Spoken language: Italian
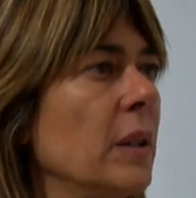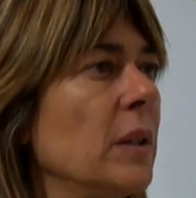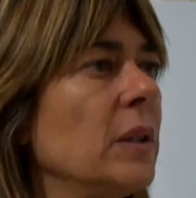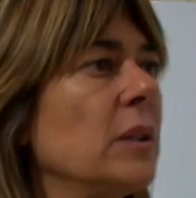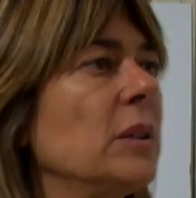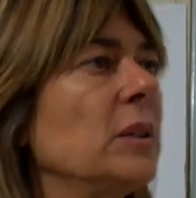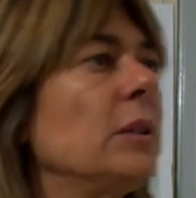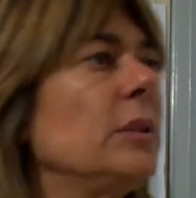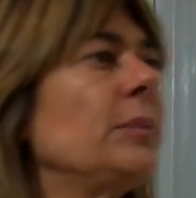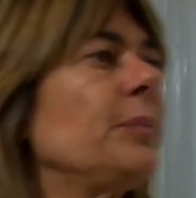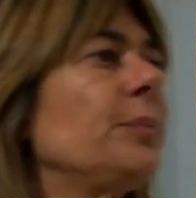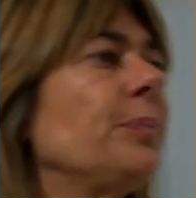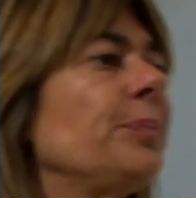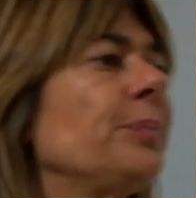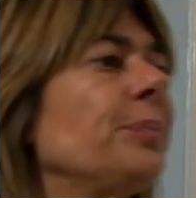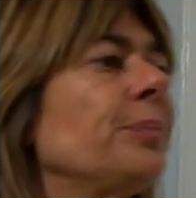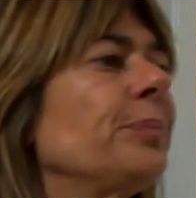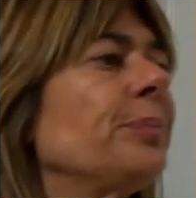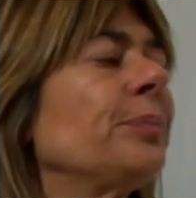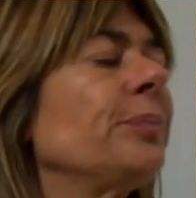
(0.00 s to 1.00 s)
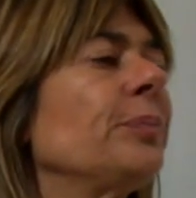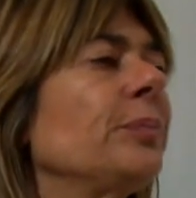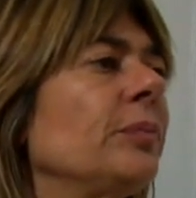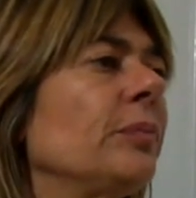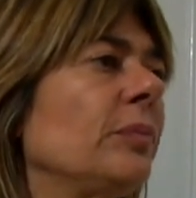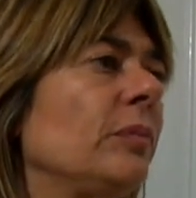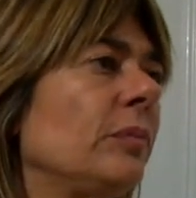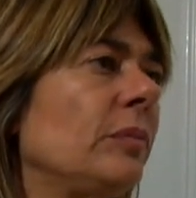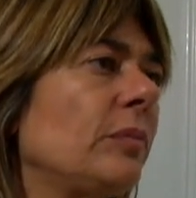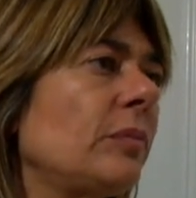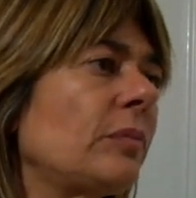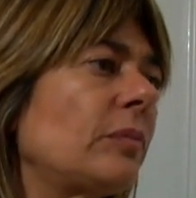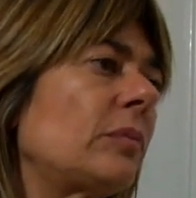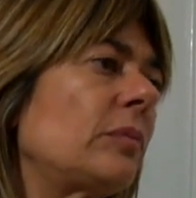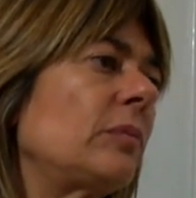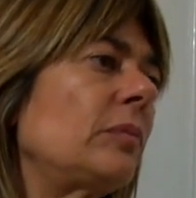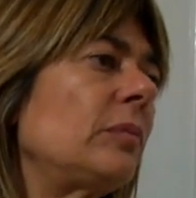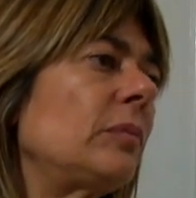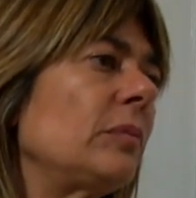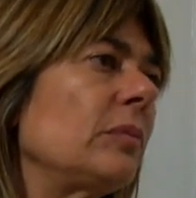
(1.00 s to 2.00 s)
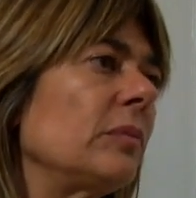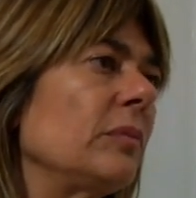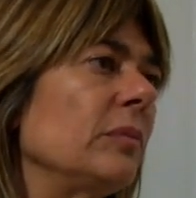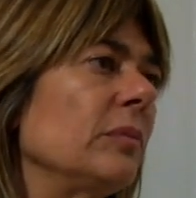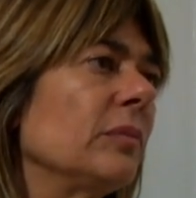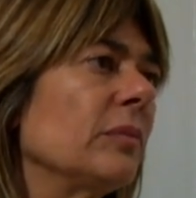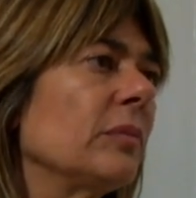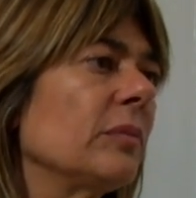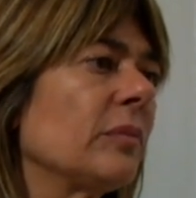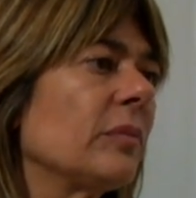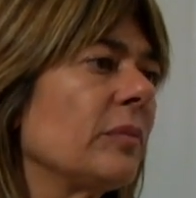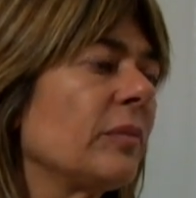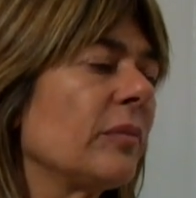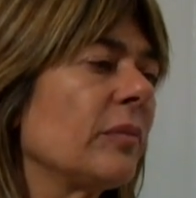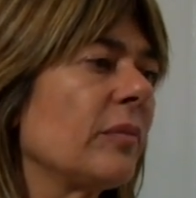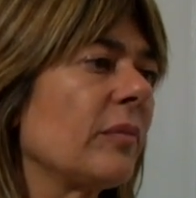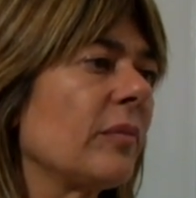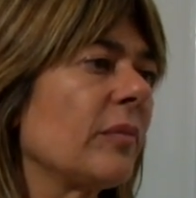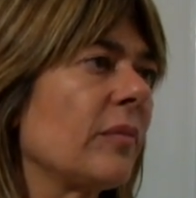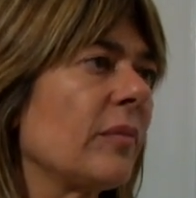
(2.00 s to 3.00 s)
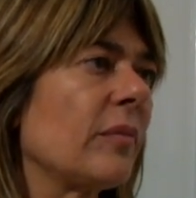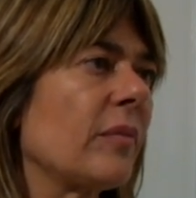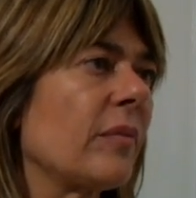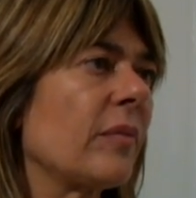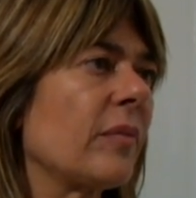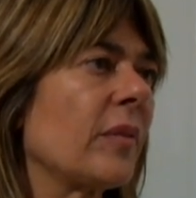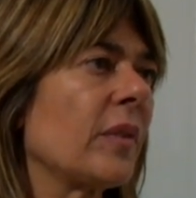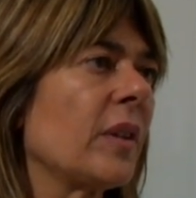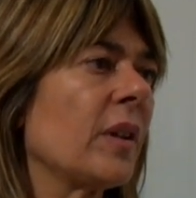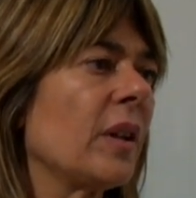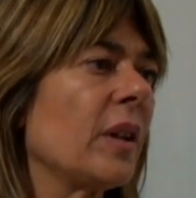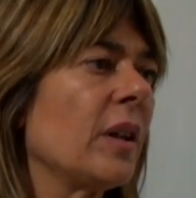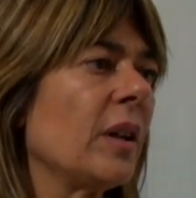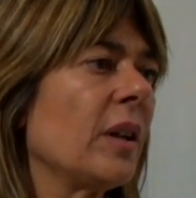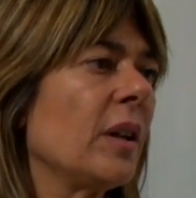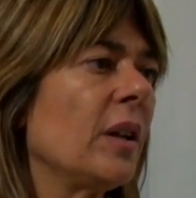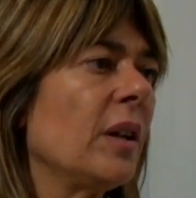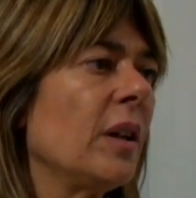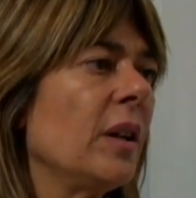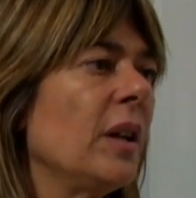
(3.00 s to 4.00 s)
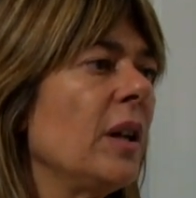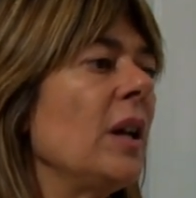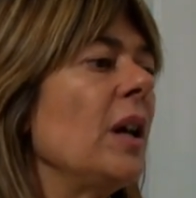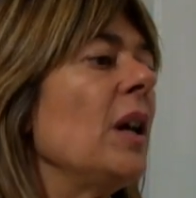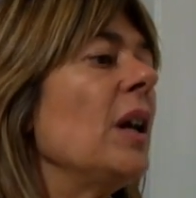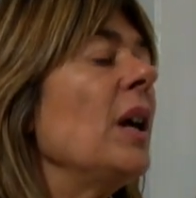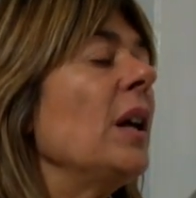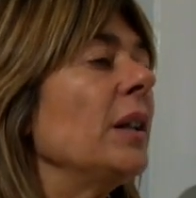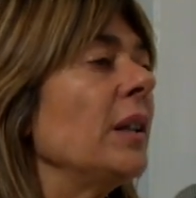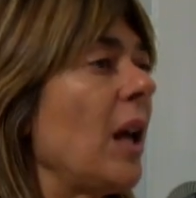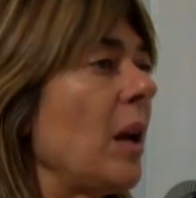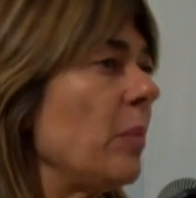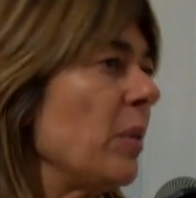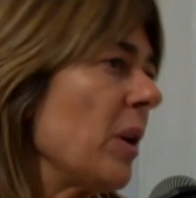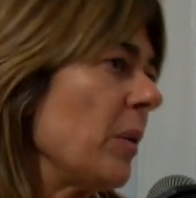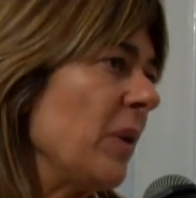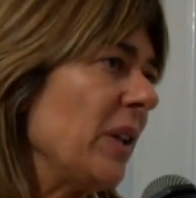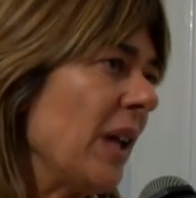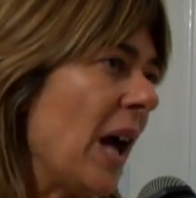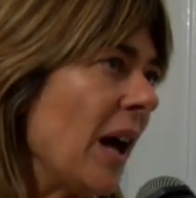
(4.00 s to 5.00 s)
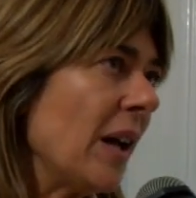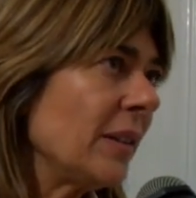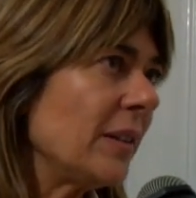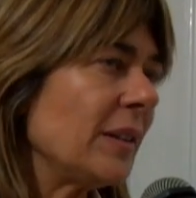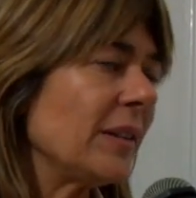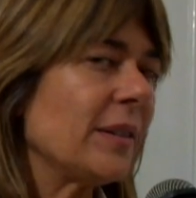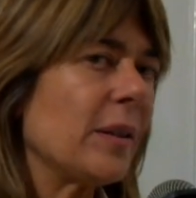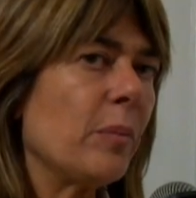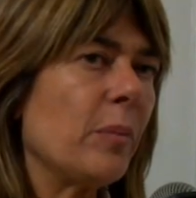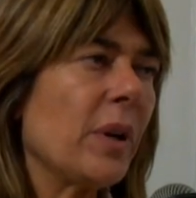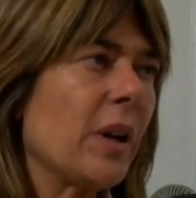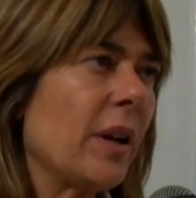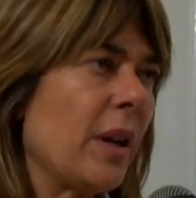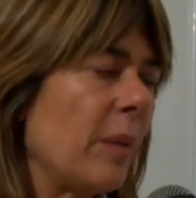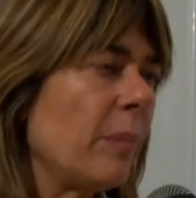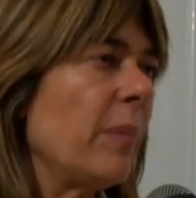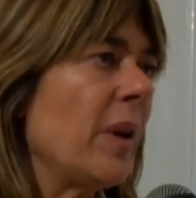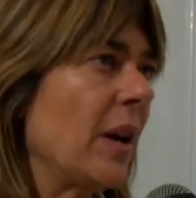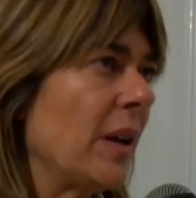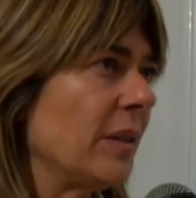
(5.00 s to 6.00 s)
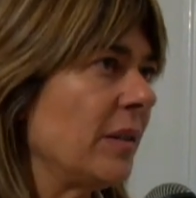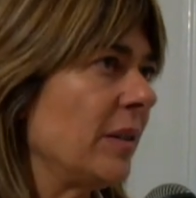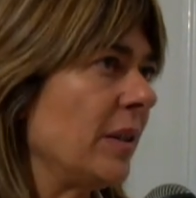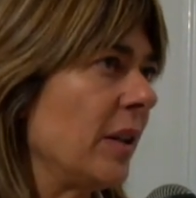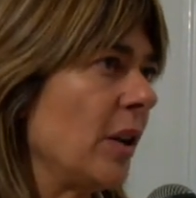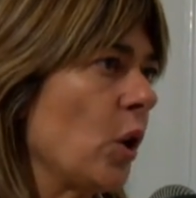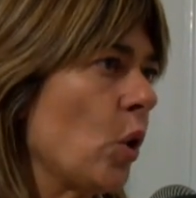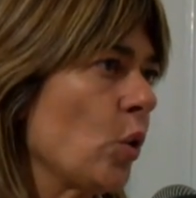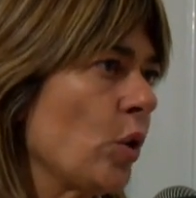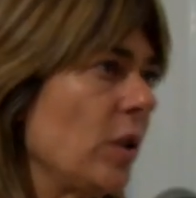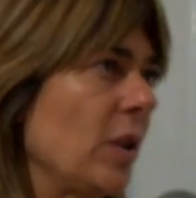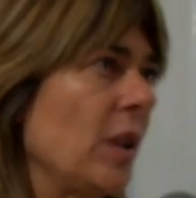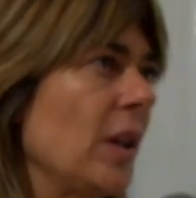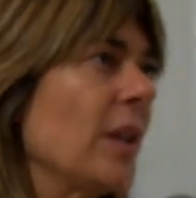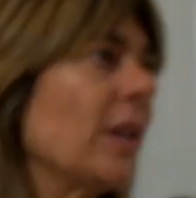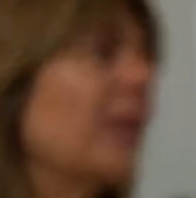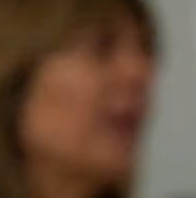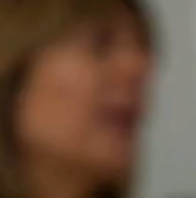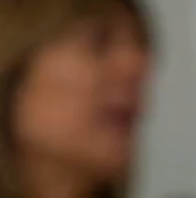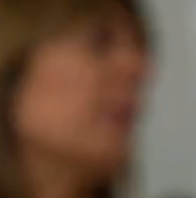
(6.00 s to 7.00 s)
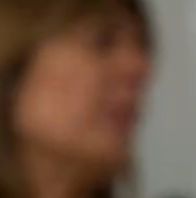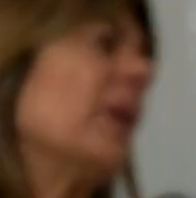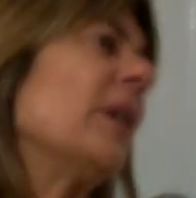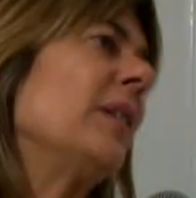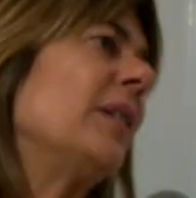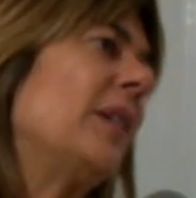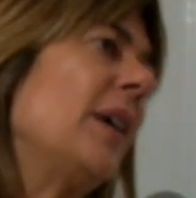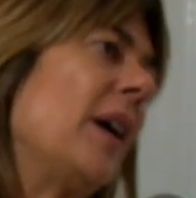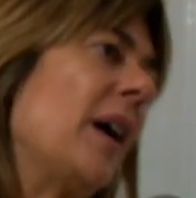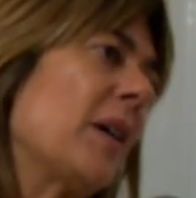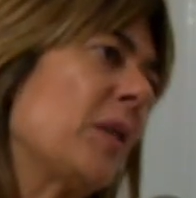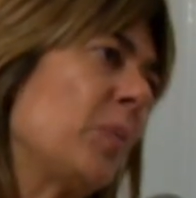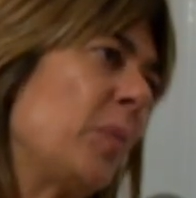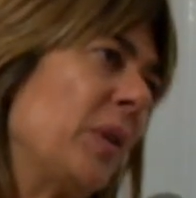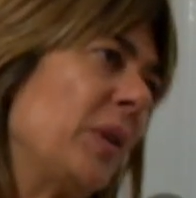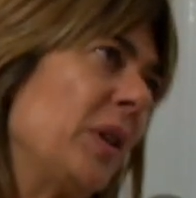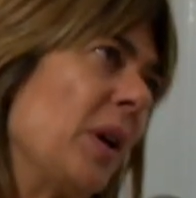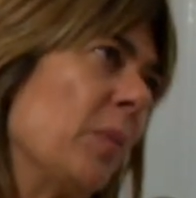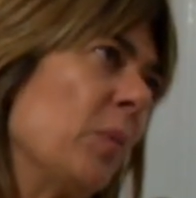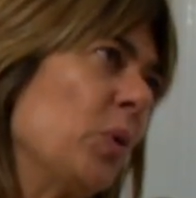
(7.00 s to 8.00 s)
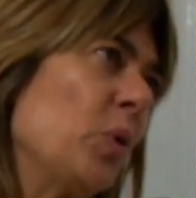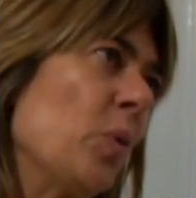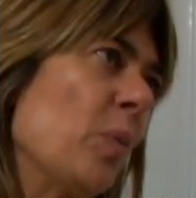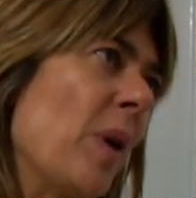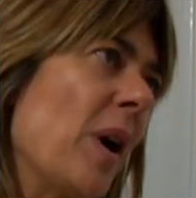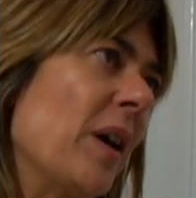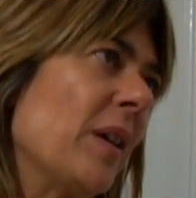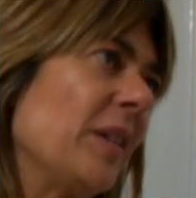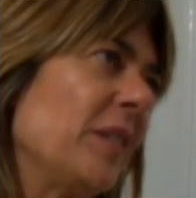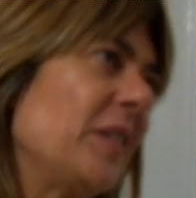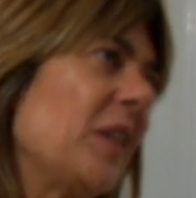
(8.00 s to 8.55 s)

Il risultato per Fratelli d'Italia sembra essere molto lusinghiero. Dai primi dati sembrerebbe essere così, chiaramente aspettiamo domani,